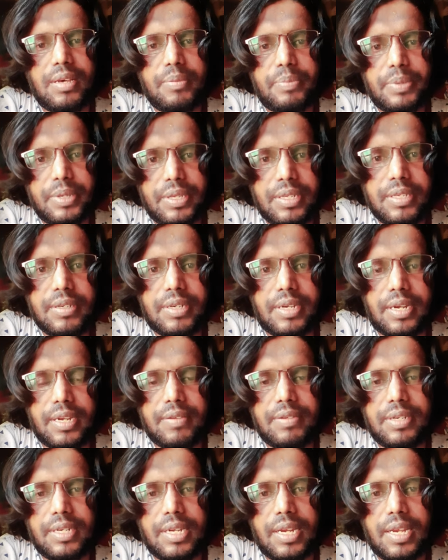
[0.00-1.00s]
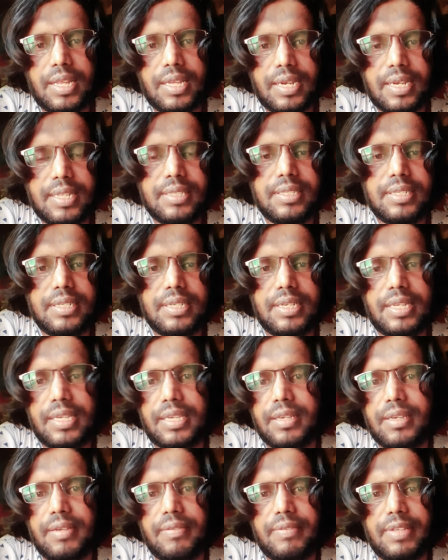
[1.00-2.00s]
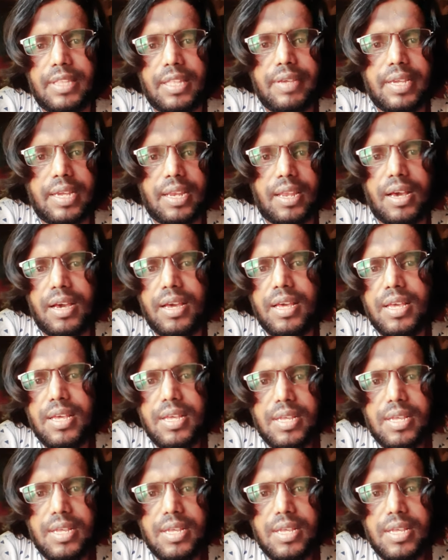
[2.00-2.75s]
பேர் கணவன்களை இழந்து இன்றைக்கி விதவைகளாக